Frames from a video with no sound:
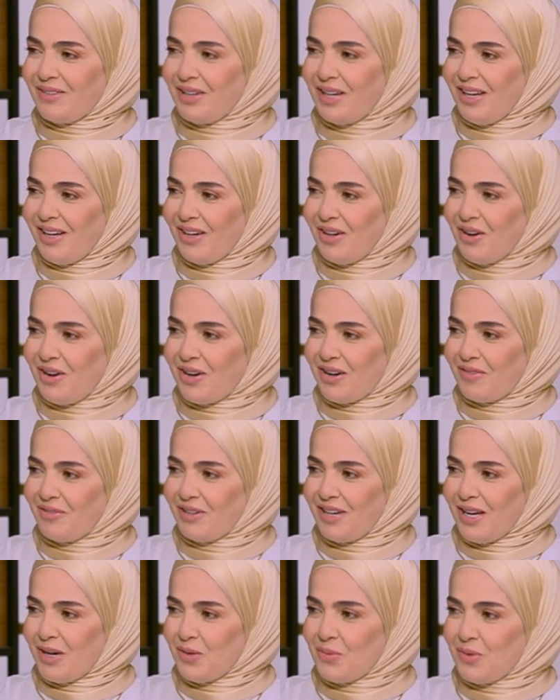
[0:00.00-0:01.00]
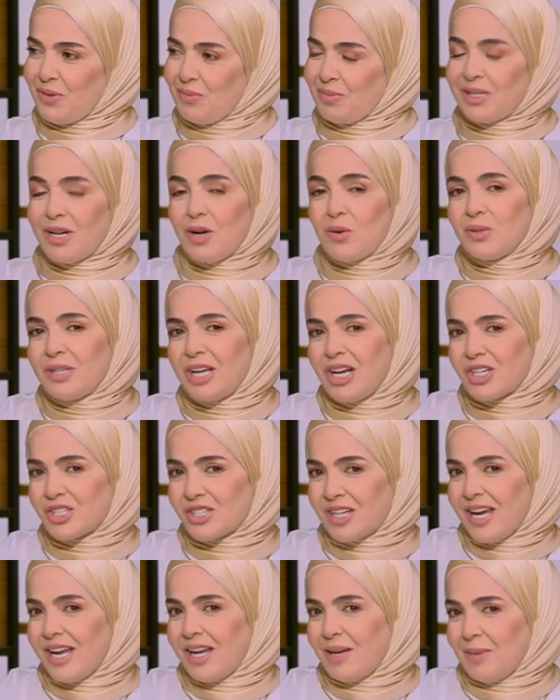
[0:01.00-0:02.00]
في العلاقه في الاول تاخد مم.
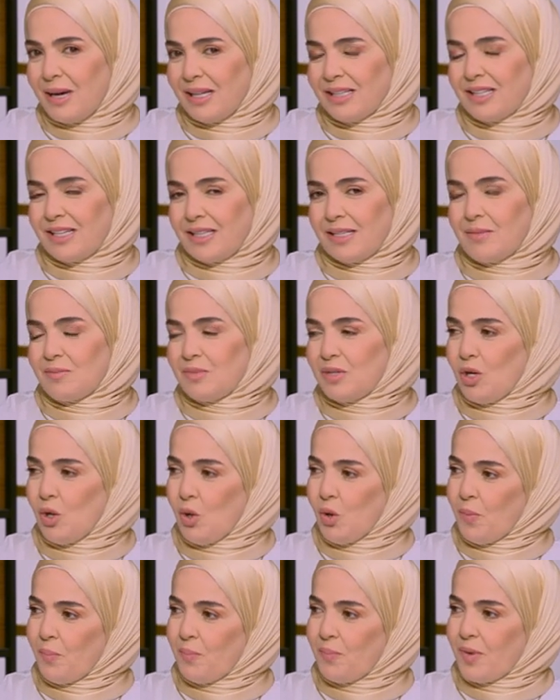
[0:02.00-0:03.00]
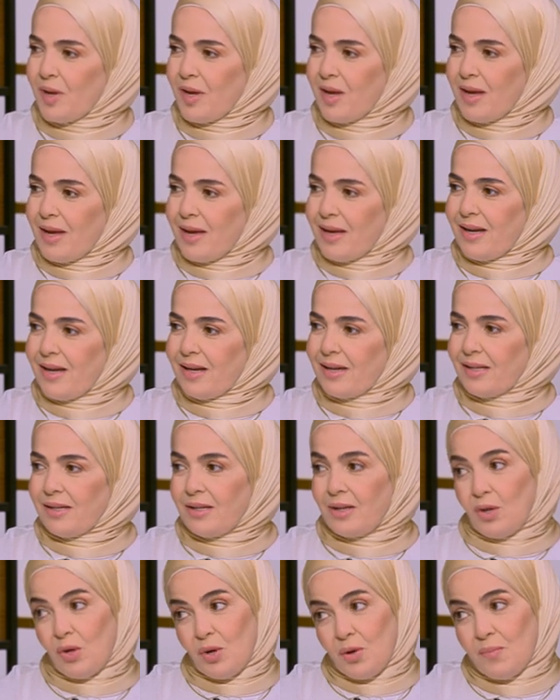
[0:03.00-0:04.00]
اشكال بعد كده من الحب بس لكن
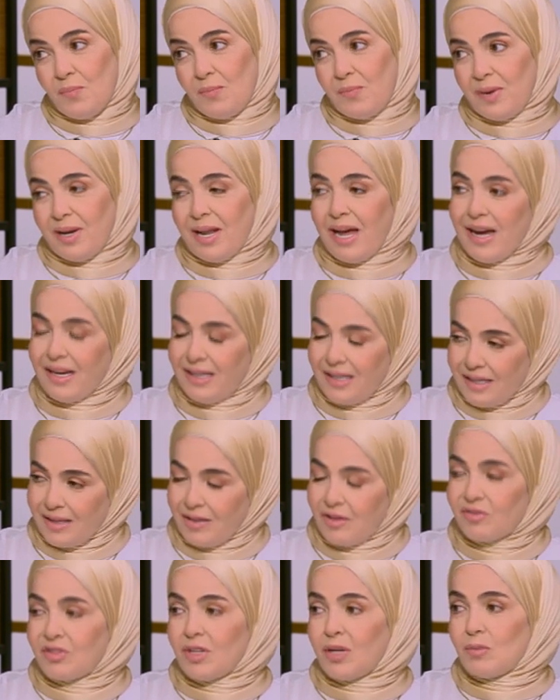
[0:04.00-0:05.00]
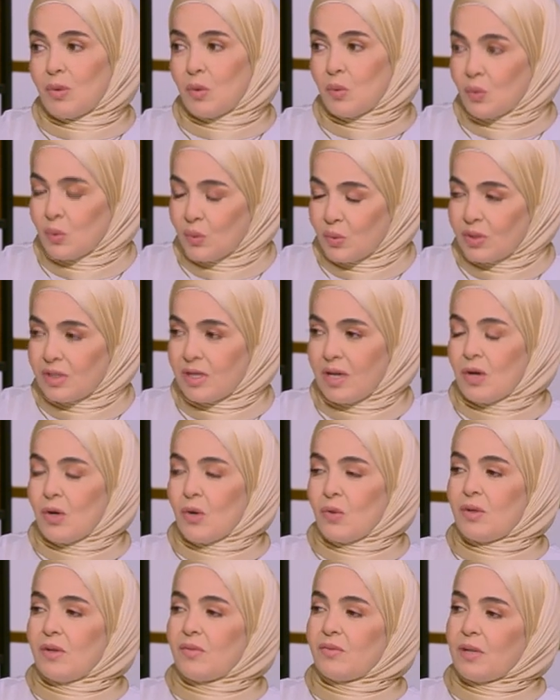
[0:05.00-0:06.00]
الحب الحقيقي يفضل موجود
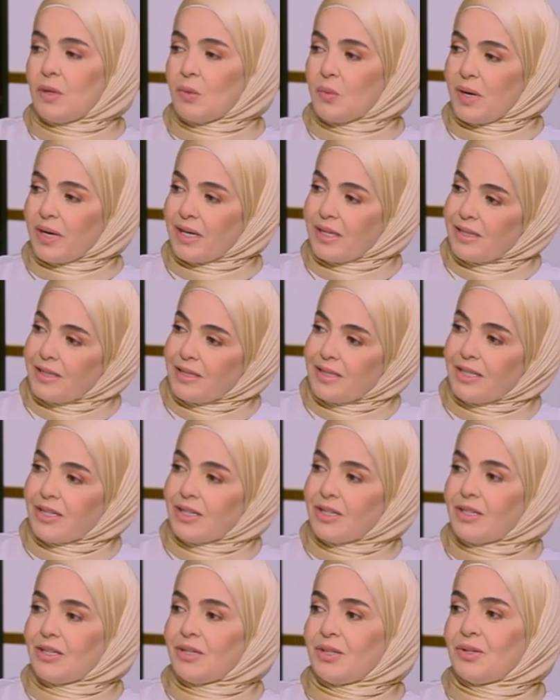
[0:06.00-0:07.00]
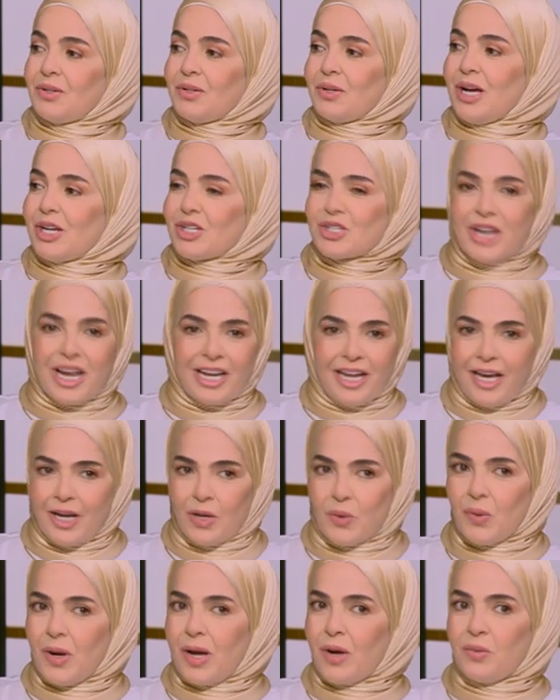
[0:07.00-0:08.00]
مم. ويفضل واخد اشكال
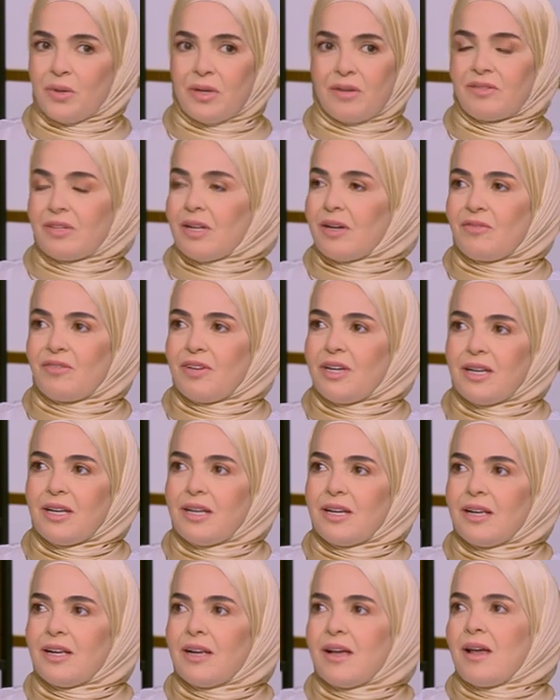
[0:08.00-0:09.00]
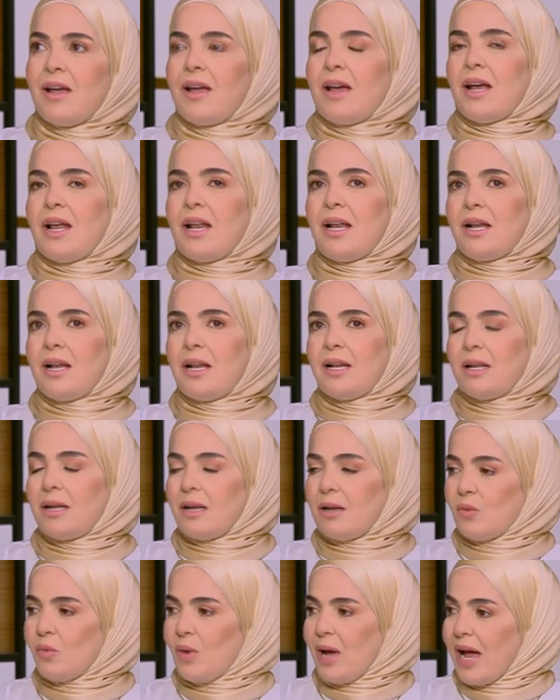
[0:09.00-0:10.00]
حلوه ويفضل فيه
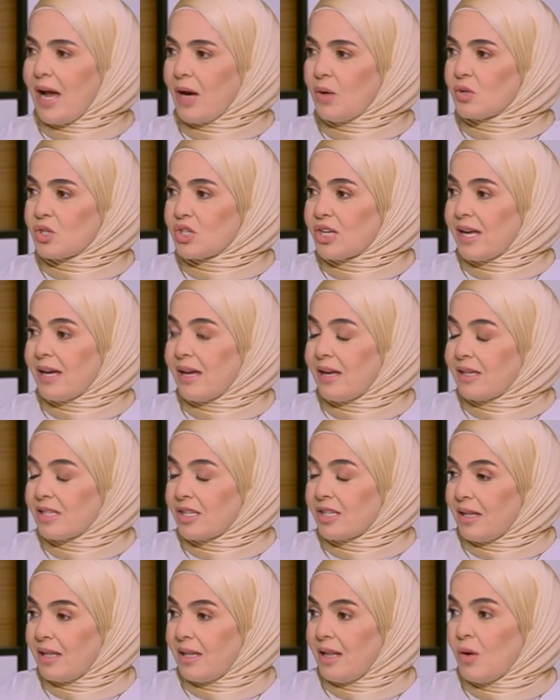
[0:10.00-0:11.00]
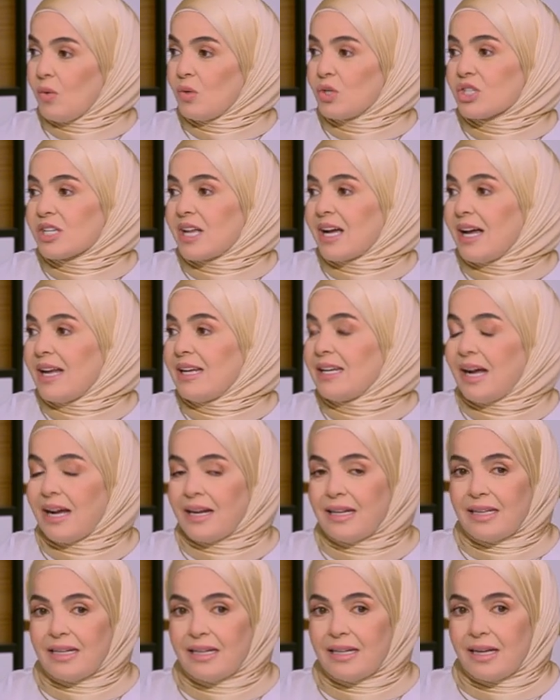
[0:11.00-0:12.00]
الوهج وشت... لو اشتغلنا
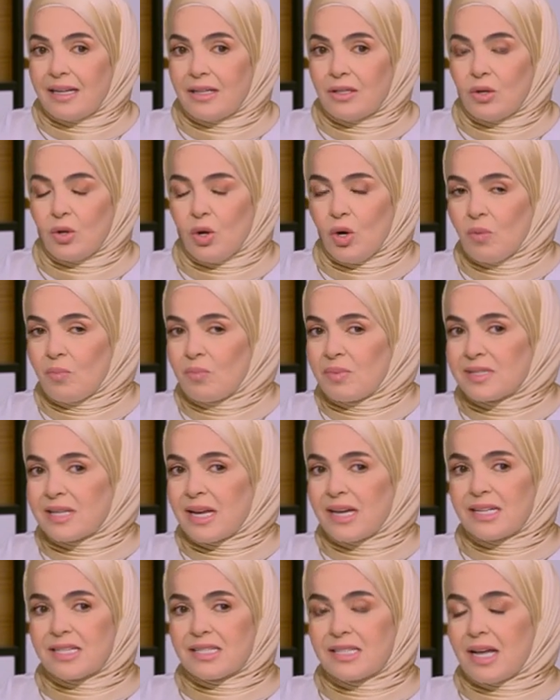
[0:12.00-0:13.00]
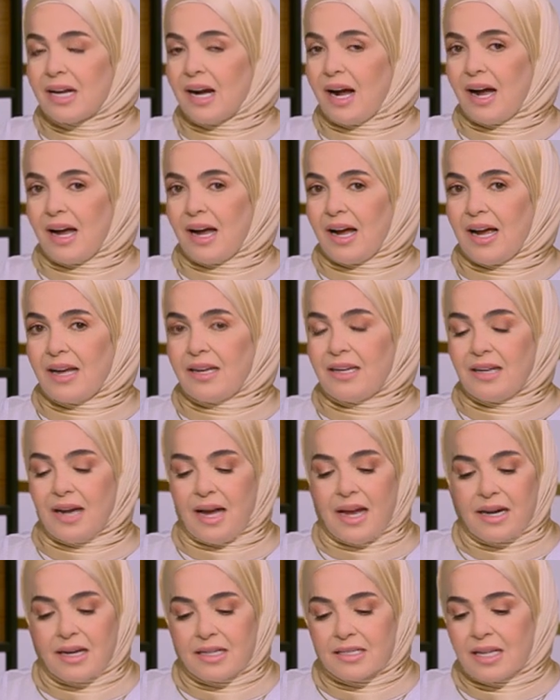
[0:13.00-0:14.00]
عليه لان الحب زي الزرعه اي
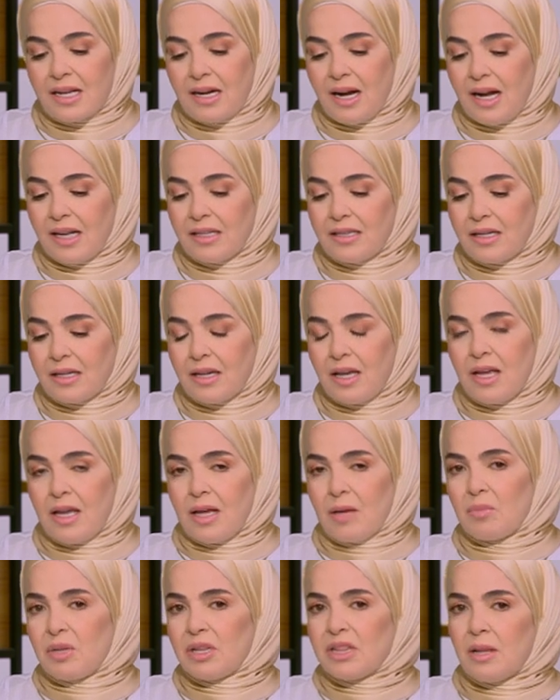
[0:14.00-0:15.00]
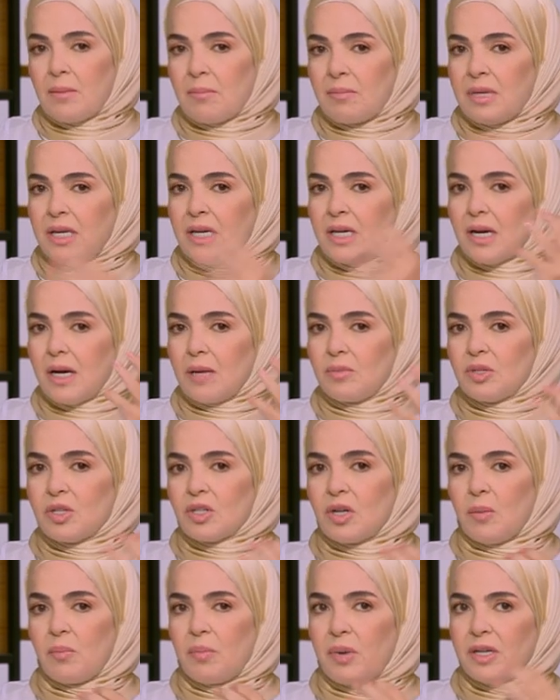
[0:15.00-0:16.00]
حاجه زرعه عندك بتنميها
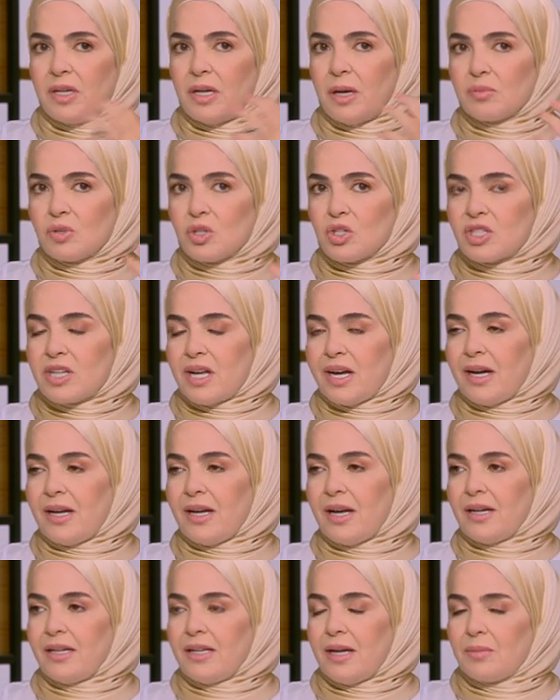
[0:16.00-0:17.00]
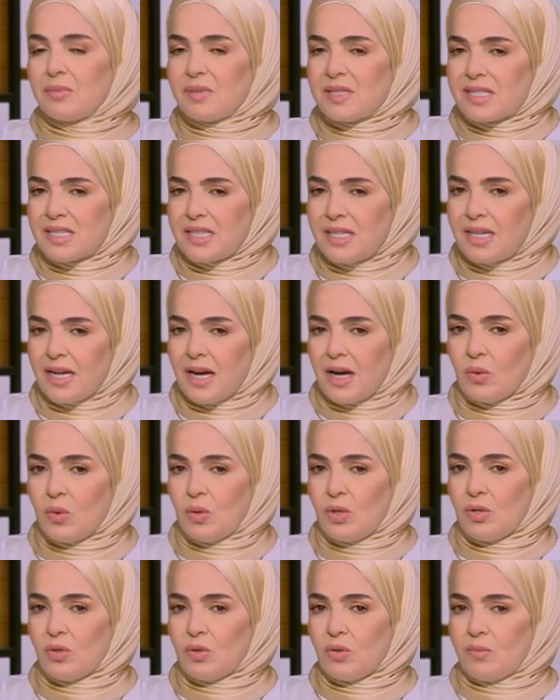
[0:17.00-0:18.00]
بتكبريها بتشتغل عليها بتسقيها
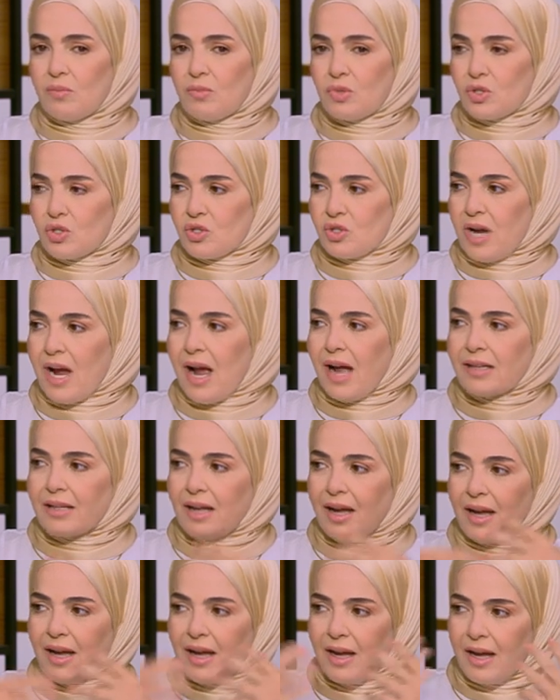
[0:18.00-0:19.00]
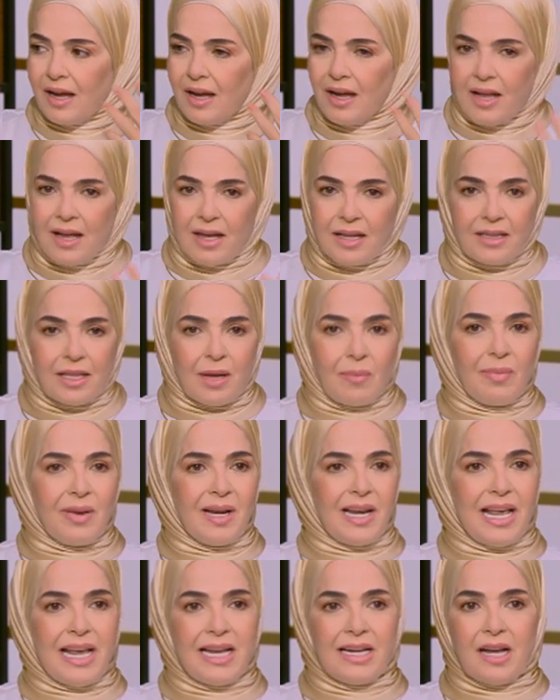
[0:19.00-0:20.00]
كل يوم مش قاعده
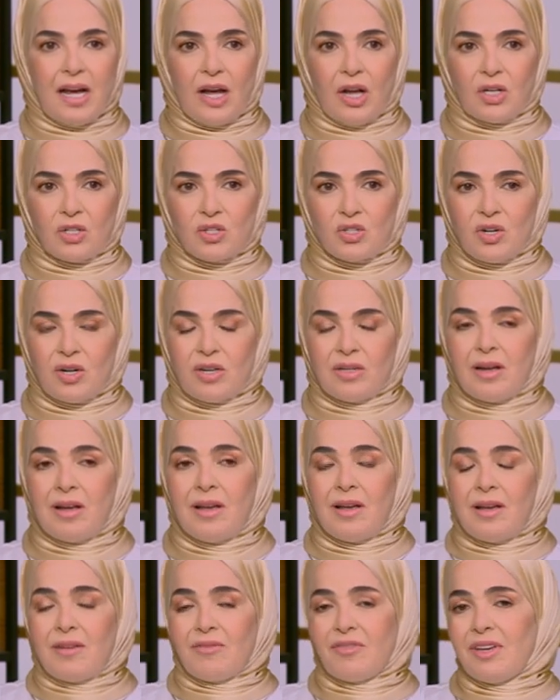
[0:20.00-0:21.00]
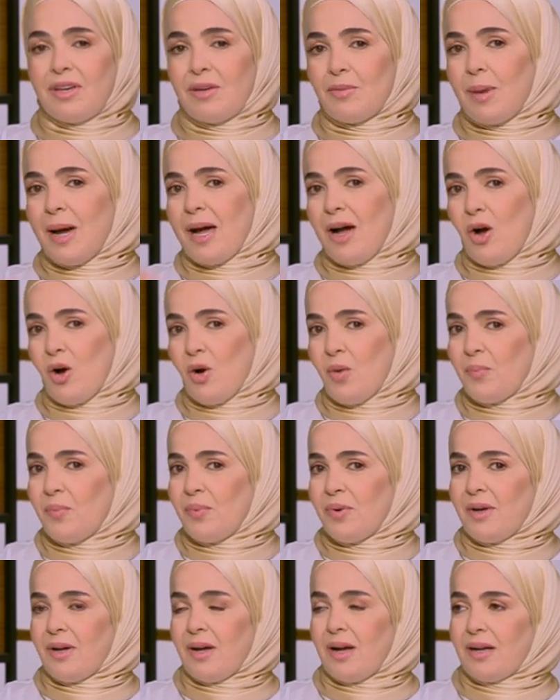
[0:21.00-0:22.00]
دبلانه عطشانه في بقى
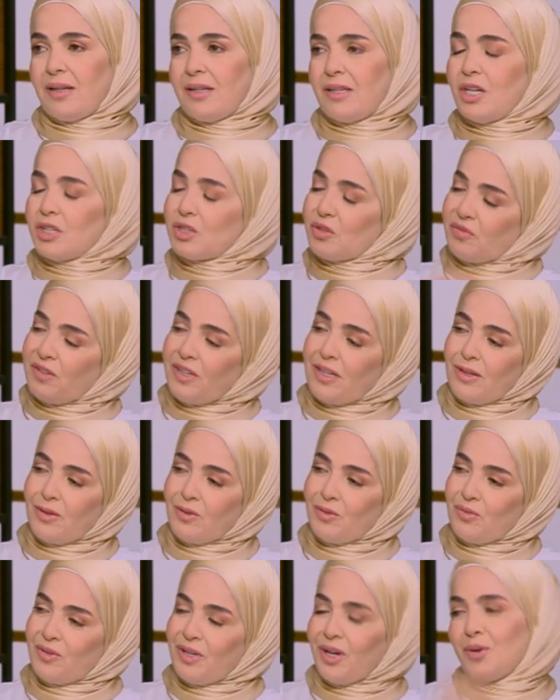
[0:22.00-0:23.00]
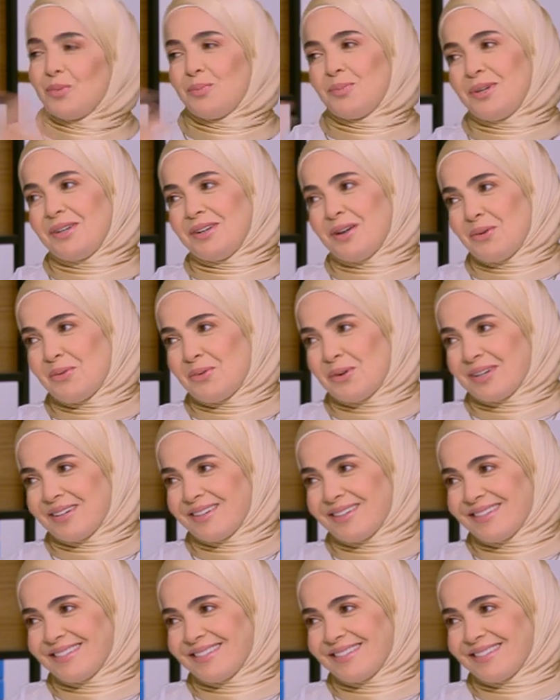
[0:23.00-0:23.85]
حب يعني يطفي وفي حب ينور